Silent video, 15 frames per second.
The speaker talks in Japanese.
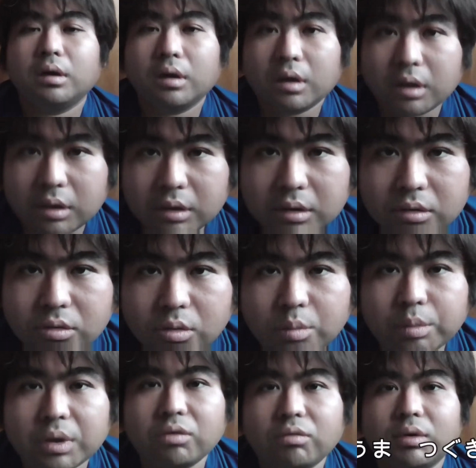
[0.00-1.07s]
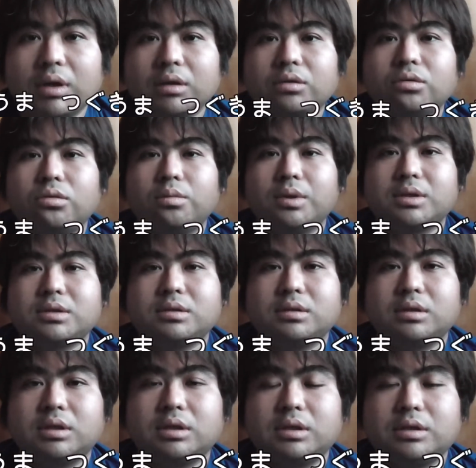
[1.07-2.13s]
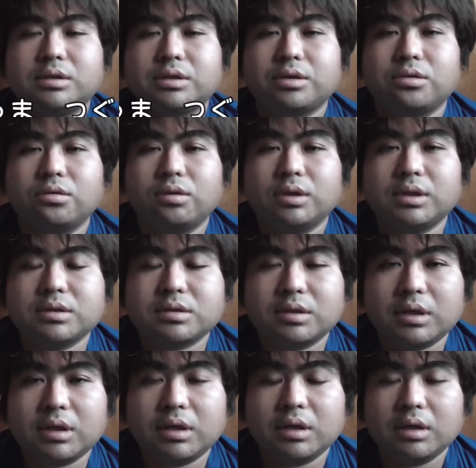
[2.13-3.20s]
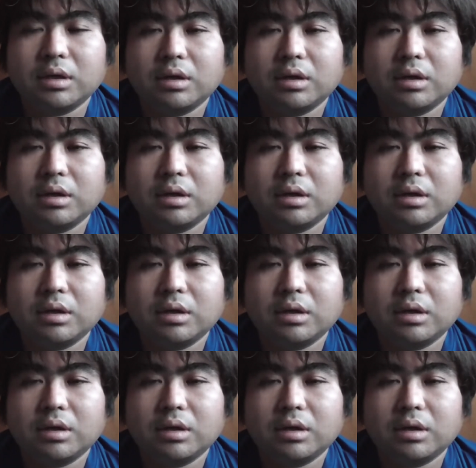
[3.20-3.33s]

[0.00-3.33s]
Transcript: はい、こんばんは、東松駅です。今日はですね、